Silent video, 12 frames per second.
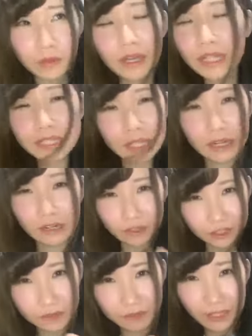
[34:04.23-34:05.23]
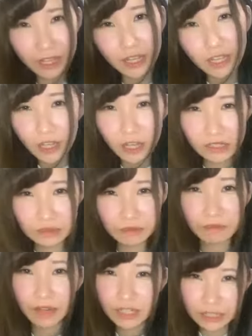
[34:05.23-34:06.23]
5月からグループで始
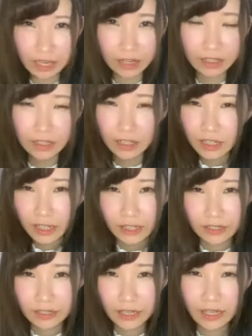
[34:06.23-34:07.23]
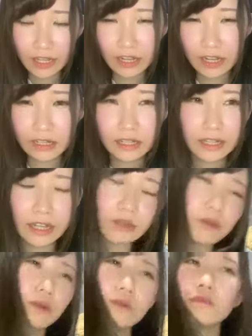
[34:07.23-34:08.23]
めました。えー、なんか
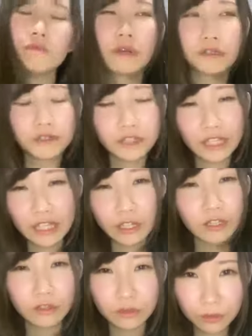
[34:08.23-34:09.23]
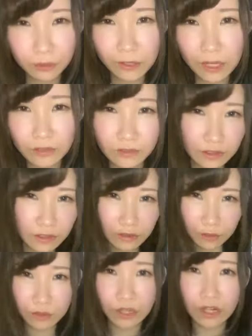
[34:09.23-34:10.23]
結構、マル秘動画、
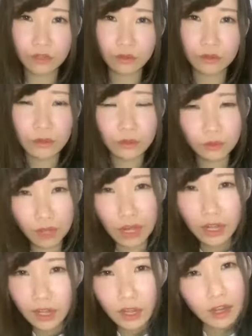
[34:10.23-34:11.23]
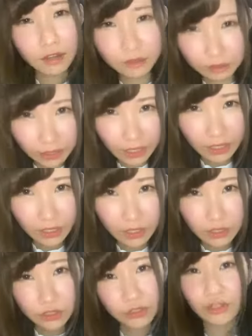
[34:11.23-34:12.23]
画像が載ることがあるので、
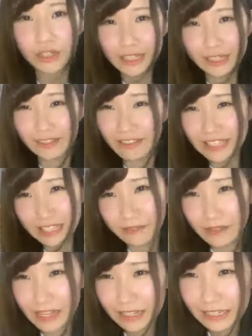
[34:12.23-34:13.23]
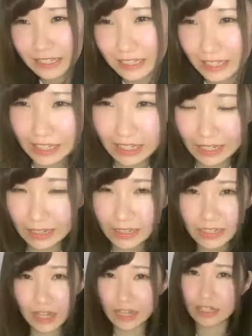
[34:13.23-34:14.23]
ちょっとチェックしてみてください。あと
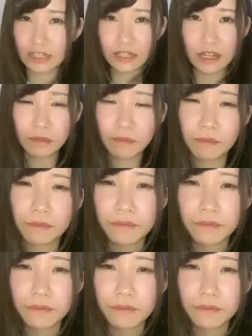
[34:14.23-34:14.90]
通販ですね。